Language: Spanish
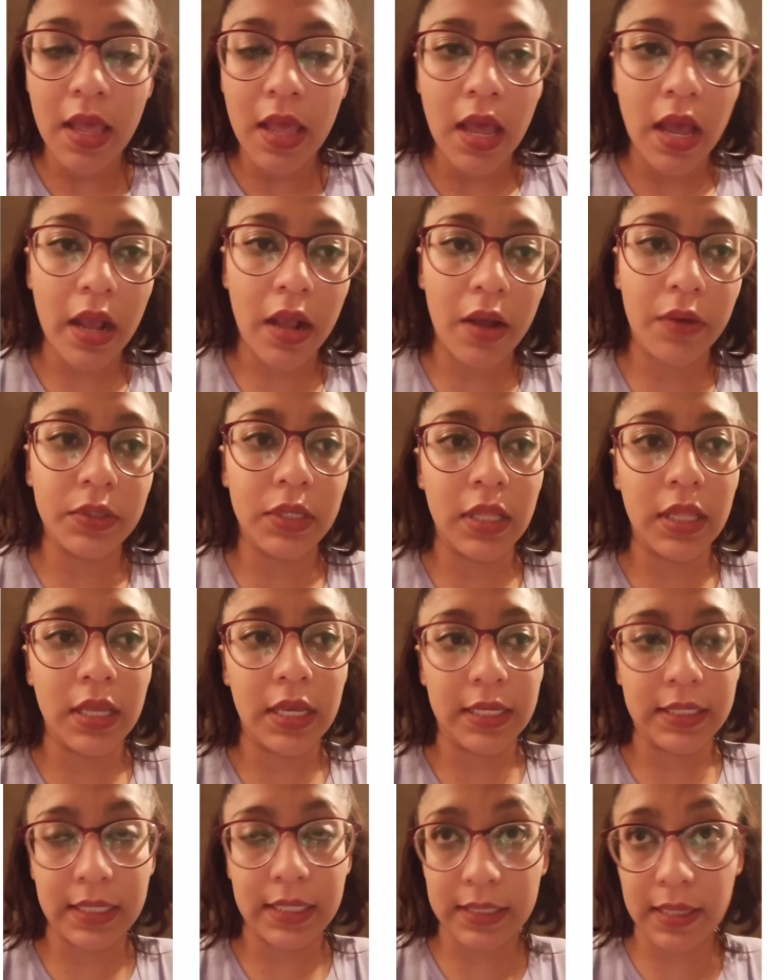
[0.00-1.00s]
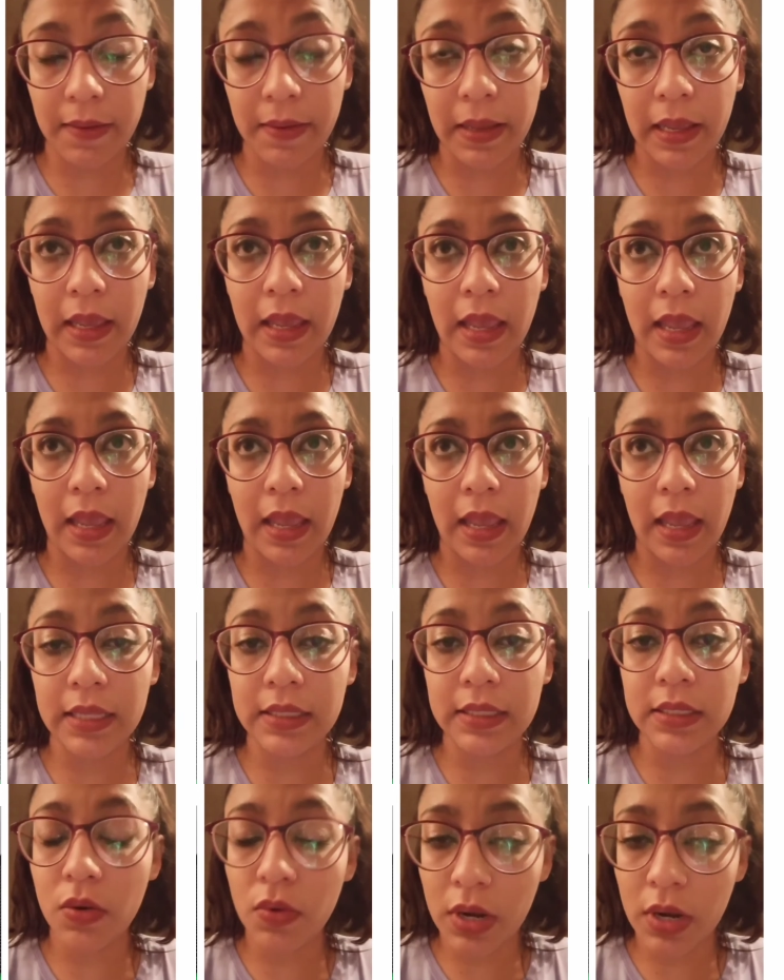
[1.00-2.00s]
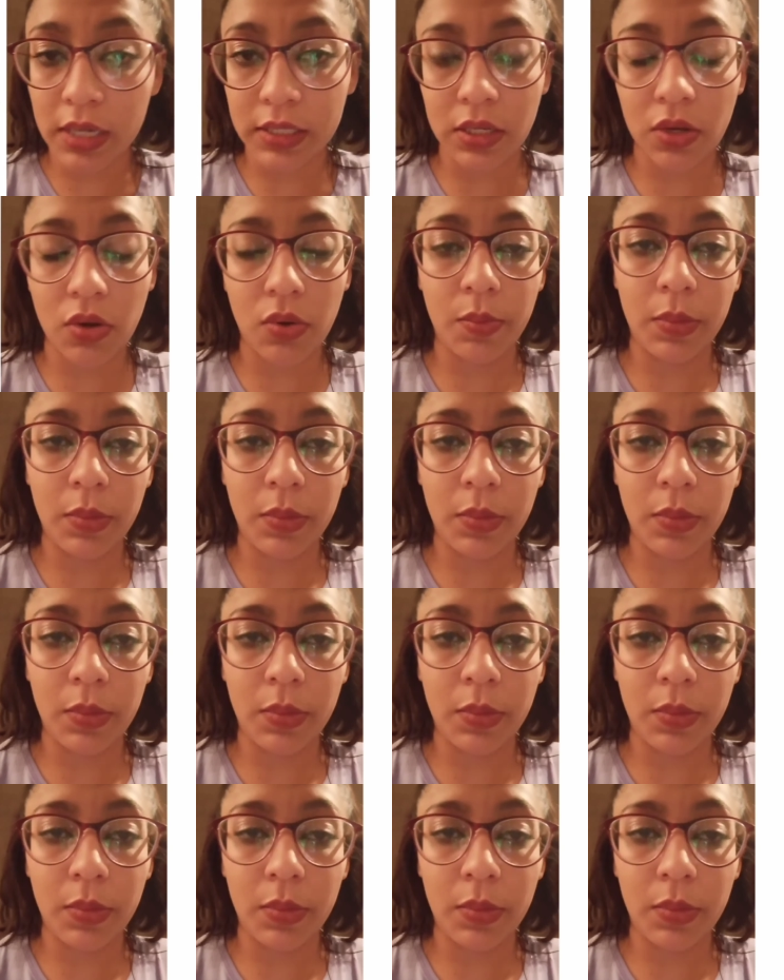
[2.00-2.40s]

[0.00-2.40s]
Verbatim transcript: a causa de que se sabe que en ese lugar se,